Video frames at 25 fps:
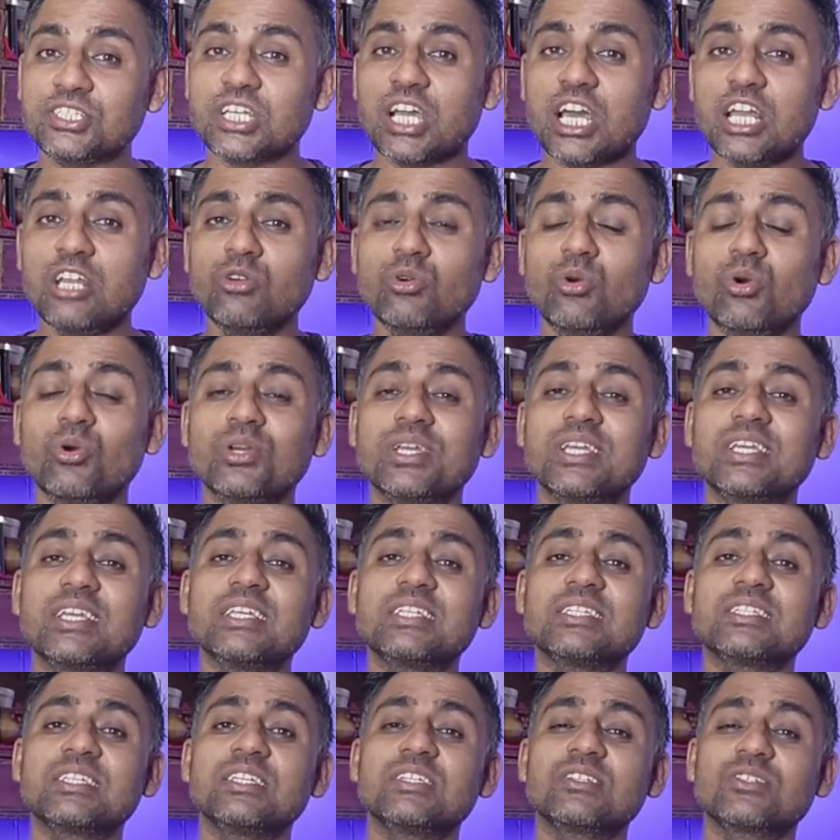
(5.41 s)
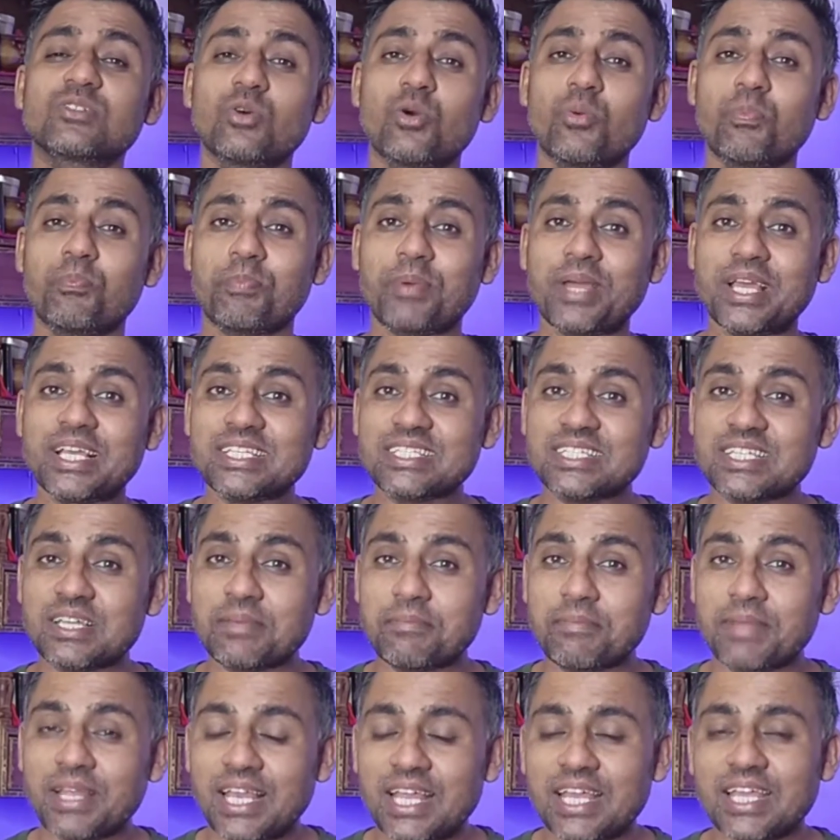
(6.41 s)
चालू होगी किस किस को
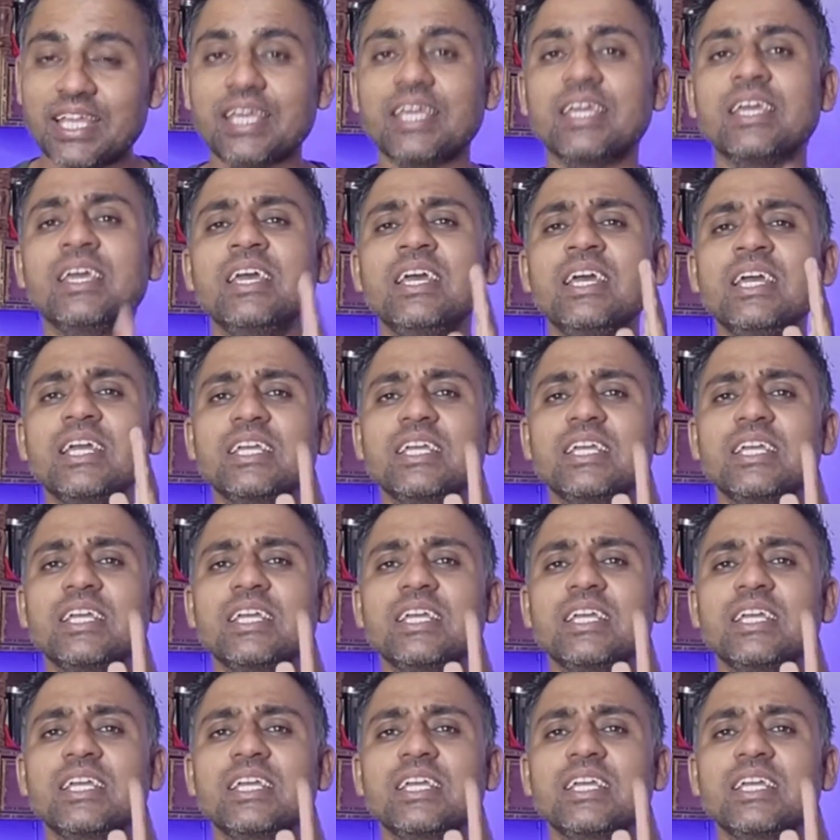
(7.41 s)
पैसे मिलेंगे